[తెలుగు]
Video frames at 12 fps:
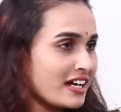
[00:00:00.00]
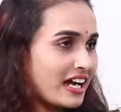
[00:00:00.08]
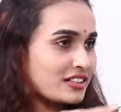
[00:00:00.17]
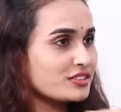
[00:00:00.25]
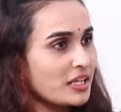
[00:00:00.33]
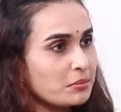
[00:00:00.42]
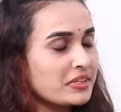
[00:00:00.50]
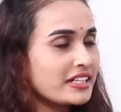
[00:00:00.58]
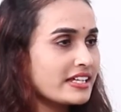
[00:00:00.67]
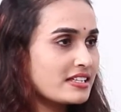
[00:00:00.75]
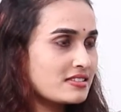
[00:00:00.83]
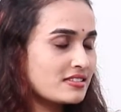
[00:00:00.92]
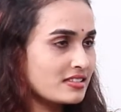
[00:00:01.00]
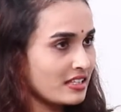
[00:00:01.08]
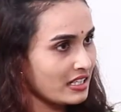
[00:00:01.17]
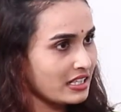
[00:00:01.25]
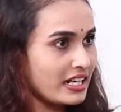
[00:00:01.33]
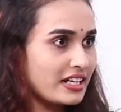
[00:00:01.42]
అటు తమిళియన్స్
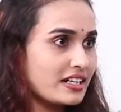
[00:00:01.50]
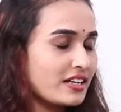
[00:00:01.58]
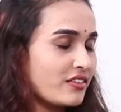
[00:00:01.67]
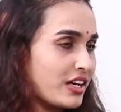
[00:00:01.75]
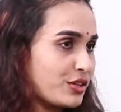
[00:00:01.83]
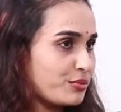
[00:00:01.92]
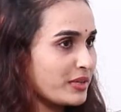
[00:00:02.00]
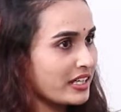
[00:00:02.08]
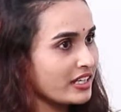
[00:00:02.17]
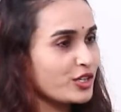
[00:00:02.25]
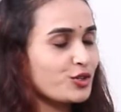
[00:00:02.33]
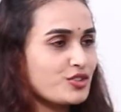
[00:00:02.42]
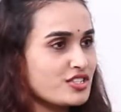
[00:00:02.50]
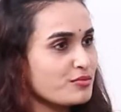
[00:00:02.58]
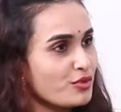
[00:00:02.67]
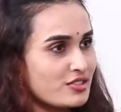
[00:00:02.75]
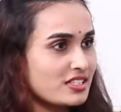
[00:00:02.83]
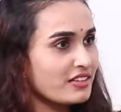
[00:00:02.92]
కన్నడ వాళ్ళు మనకి ఇక్కడికి
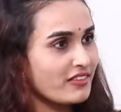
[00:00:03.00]
వచ్చి మోస్ట్లీ